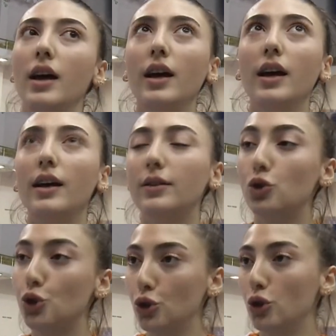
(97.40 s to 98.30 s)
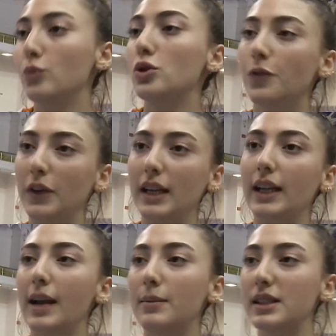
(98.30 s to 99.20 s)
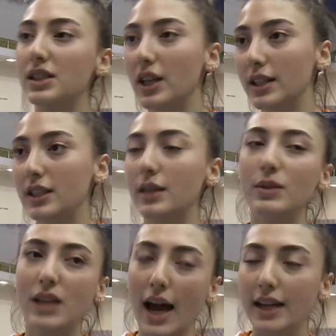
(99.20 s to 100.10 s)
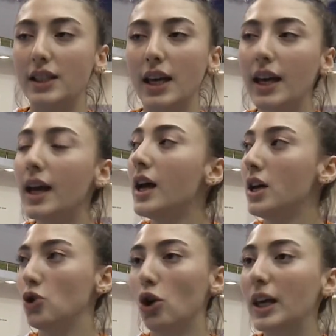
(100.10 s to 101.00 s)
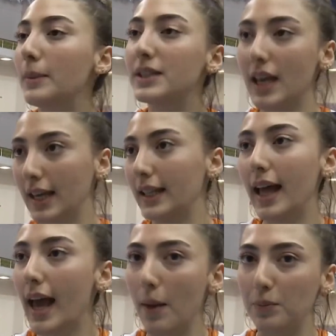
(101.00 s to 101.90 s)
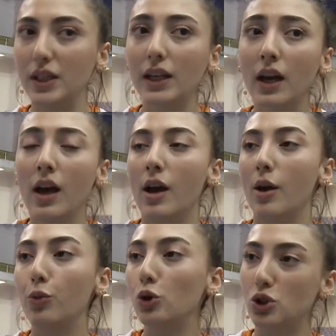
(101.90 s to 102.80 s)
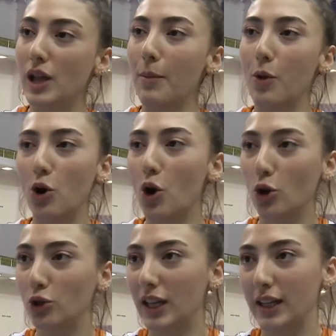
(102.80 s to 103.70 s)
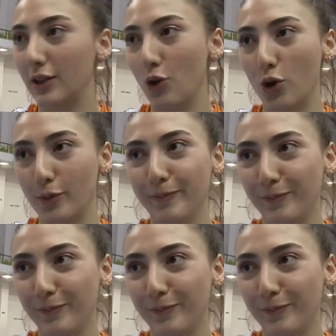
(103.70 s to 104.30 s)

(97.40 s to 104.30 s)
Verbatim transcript: e, düşündüğümüz fikirlerimizi, çalıştığımız her şeyi çok iyi bir şekilde yaptık. Ve bu yüzden böyle olduğuna inanıyorum.